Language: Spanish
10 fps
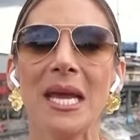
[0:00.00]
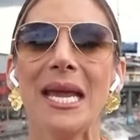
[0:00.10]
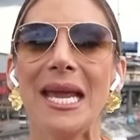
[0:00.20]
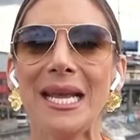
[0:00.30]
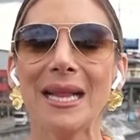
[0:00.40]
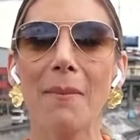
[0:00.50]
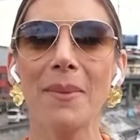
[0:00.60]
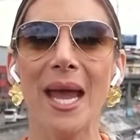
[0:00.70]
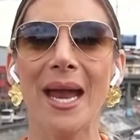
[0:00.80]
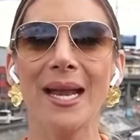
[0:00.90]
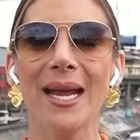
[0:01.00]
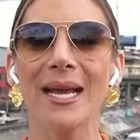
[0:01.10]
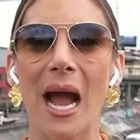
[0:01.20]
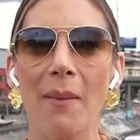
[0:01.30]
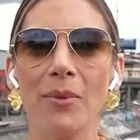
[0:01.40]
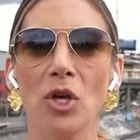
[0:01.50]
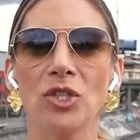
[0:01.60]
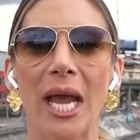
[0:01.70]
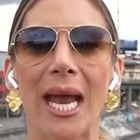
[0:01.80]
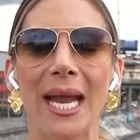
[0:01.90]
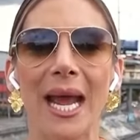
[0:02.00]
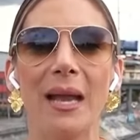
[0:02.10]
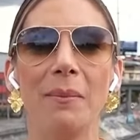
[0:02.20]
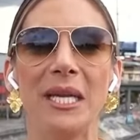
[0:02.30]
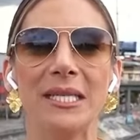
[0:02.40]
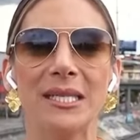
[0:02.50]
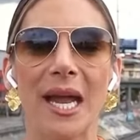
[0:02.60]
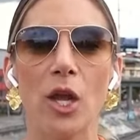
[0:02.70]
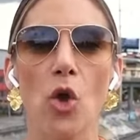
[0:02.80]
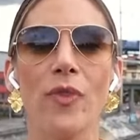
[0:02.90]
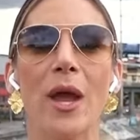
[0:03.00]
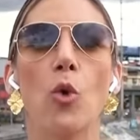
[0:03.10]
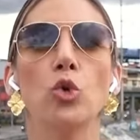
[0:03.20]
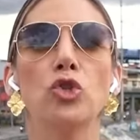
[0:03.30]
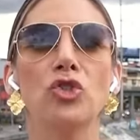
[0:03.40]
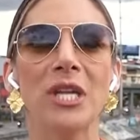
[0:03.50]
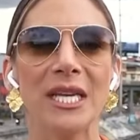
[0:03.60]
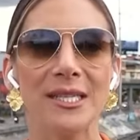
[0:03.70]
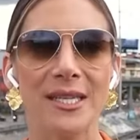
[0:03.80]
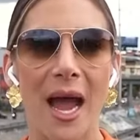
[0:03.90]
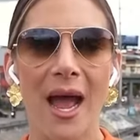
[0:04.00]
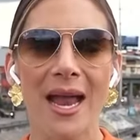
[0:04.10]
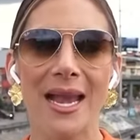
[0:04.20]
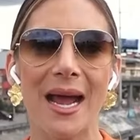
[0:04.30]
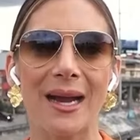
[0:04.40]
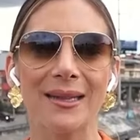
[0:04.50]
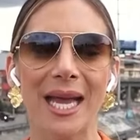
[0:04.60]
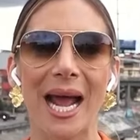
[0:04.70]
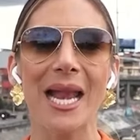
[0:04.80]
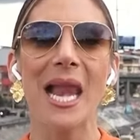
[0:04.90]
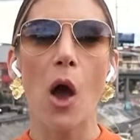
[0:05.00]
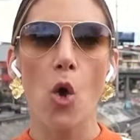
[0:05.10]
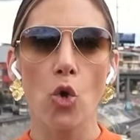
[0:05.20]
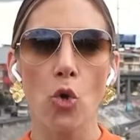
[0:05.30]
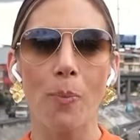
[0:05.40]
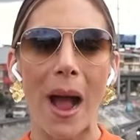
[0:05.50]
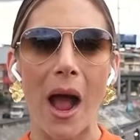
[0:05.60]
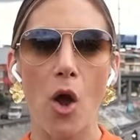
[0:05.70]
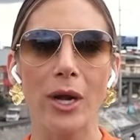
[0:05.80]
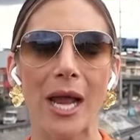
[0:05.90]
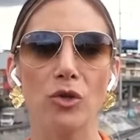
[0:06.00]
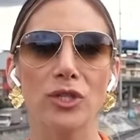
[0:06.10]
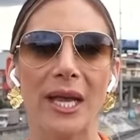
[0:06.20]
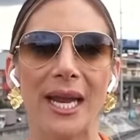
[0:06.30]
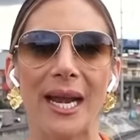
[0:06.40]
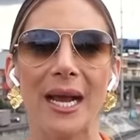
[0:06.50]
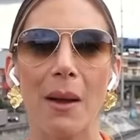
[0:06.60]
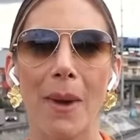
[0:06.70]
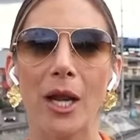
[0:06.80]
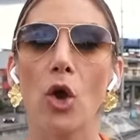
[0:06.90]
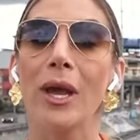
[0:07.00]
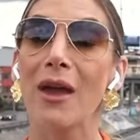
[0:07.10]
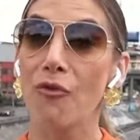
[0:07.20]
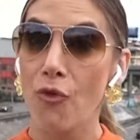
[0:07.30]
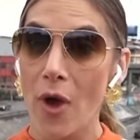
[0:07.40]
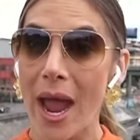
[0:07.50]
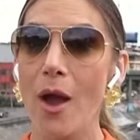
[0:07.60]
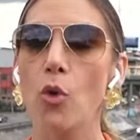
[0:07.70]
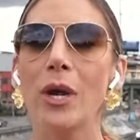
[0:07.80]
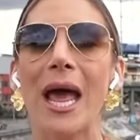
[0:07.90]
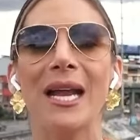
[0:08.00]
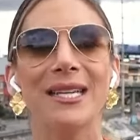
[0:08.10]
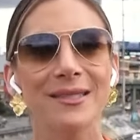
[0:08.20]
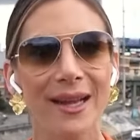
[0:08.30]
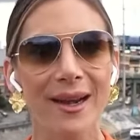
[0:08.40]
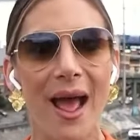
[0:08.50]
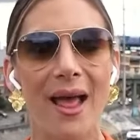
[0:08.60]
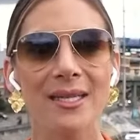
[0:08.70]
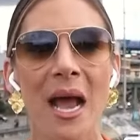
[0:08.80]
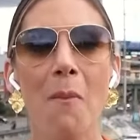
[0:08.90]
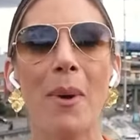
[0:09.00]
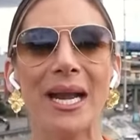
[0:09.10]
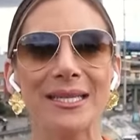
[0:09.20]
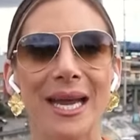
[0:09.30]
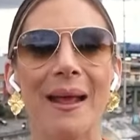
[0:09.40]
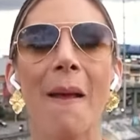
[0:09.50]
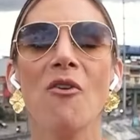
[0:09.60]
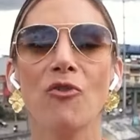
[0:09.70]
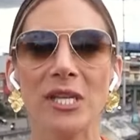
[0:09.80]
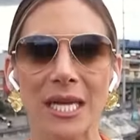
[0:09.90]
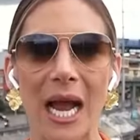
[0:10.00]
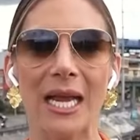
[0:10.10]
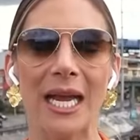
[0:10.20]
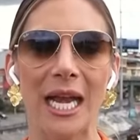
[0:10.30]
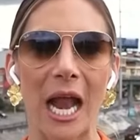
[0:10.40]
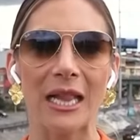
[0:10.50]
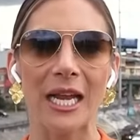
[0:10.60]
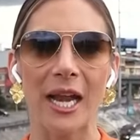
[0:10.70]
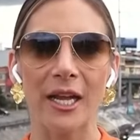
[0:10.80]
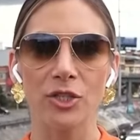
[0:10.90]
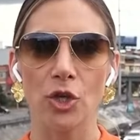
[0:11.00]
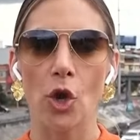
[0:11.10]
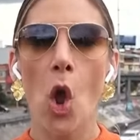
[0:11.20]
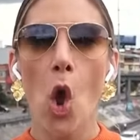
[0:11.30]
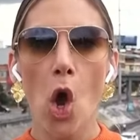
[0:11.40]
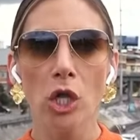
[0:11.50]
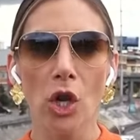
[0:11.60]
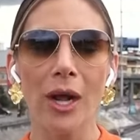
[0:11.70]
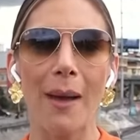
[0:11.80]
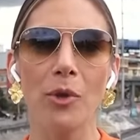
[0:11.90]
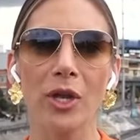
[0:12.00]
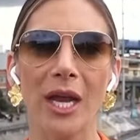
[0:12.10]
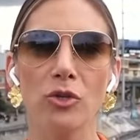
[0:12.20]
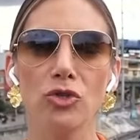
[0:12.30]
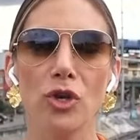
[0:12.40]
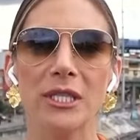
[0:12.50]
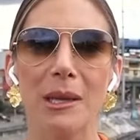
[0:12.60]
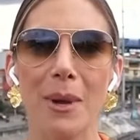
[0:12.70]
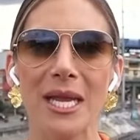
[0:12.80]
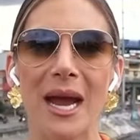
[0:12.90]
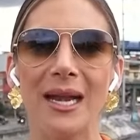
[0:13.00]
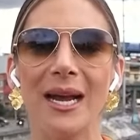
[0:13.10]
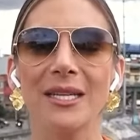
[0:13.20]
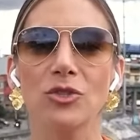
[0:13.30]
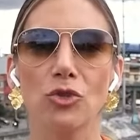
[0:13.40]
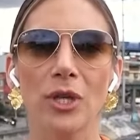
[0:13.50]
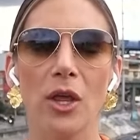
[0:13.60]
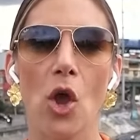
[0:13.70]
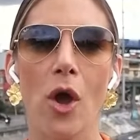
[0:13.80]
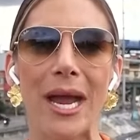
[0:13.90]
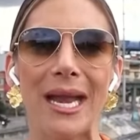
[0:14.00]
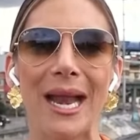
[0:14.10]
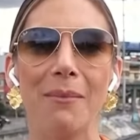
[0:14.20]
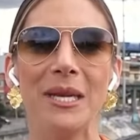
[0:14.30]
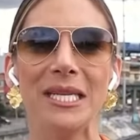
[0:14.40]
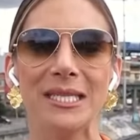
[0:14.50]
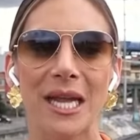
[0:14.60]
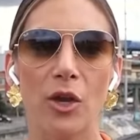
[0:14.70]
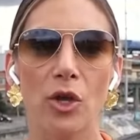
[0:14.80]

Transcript: y también cambios en el Ministerio de Justicia. La cartera la ocupa ahora Luz Adriana Camargo, que fue una de las ternadas para ser fiscal general de la Nación. Otro cambio que anunció esta mañana sucedió en el Ministerio